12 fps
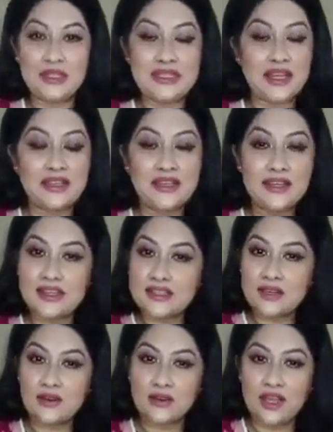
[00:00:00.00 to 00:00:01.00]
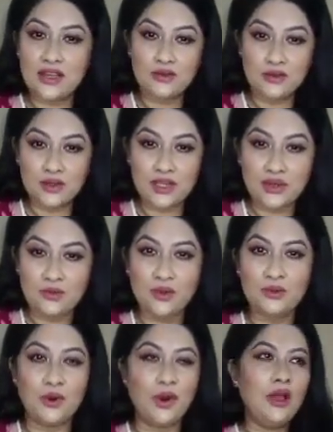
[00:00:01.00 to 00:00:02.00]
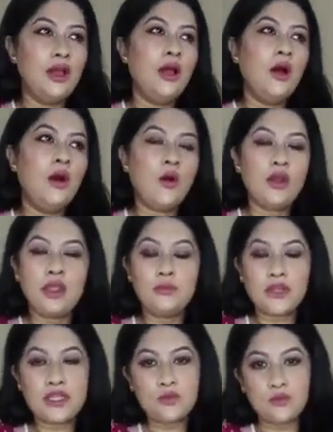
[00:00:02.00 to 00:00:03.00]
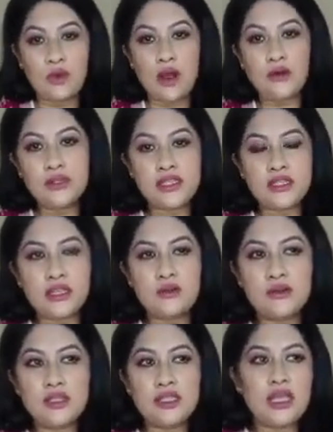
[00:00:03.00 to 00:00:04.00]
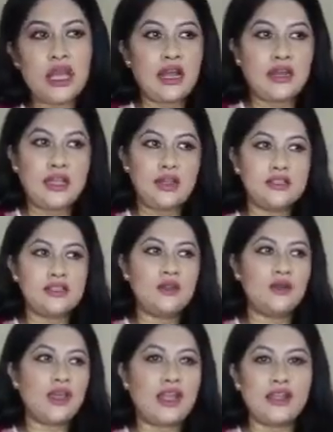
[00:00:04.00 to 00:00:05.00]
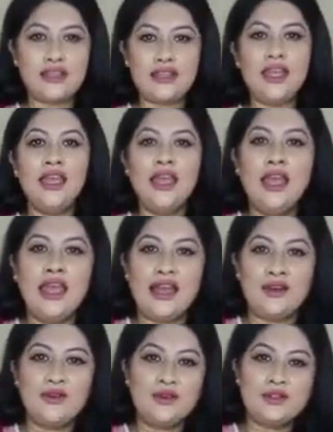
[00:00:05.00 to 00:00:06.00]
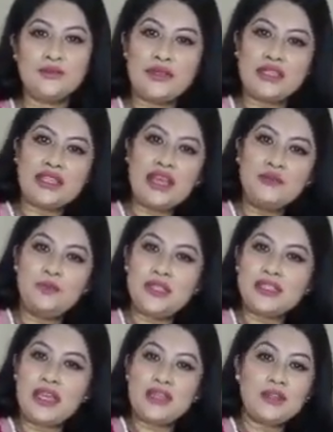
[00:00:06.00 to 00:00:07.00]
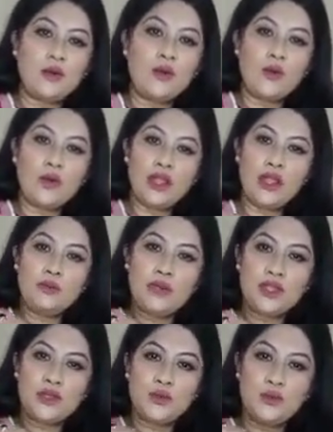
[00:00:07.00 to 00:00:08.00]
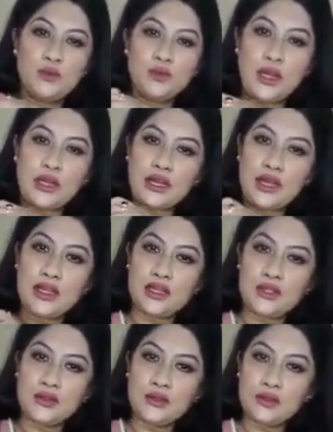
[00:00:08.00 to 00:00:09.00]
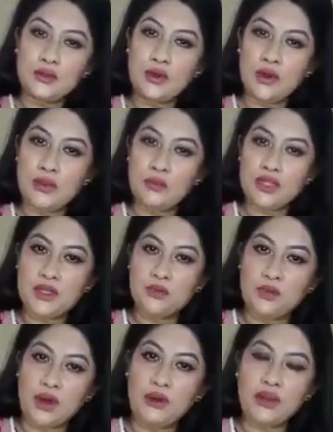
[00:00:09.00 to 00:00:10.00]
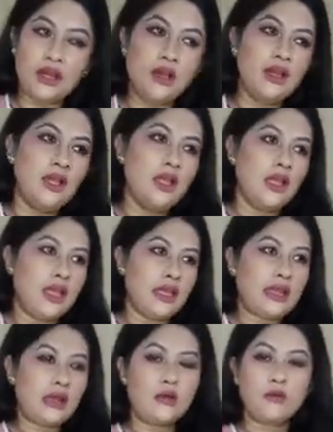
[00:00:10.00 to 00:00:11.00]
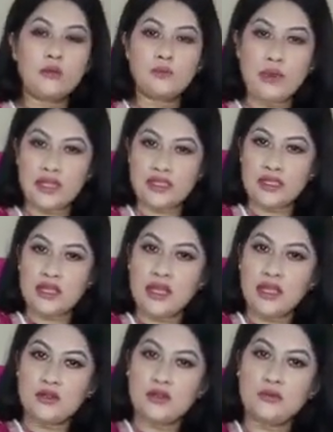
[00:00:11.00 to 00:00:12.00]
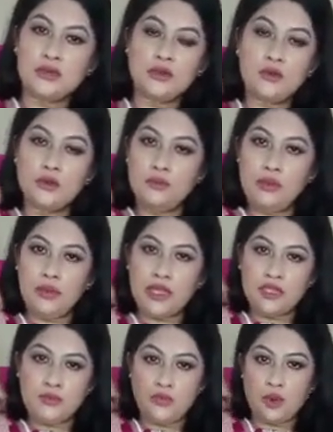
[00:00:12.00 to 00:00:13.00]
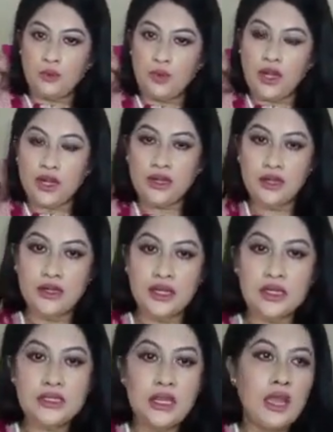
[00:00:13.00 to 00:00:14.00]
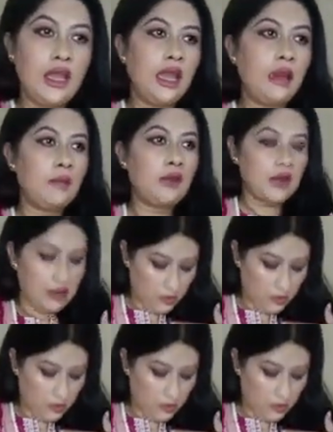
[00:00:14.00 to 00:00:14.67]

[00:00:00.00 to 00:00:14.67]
বিন সাইদের ড্রেসের কথা এখন কি বলবো অনেক বেশি ওয়াও যেটা হচ্ছে আগের ছিল ক্যারান্ডি এখন হচ্ছে বিন সাইদ বিন সাইদটা অনেক বেশি সুন্দর একটা কালেকশন তো অনেক বেশি ওয়াও এটা এটা এখন পাকিস্তানি কালেকশনের মধ্যে খুব বেশ পপ পপুলার একটা ড্রেস এবং এটার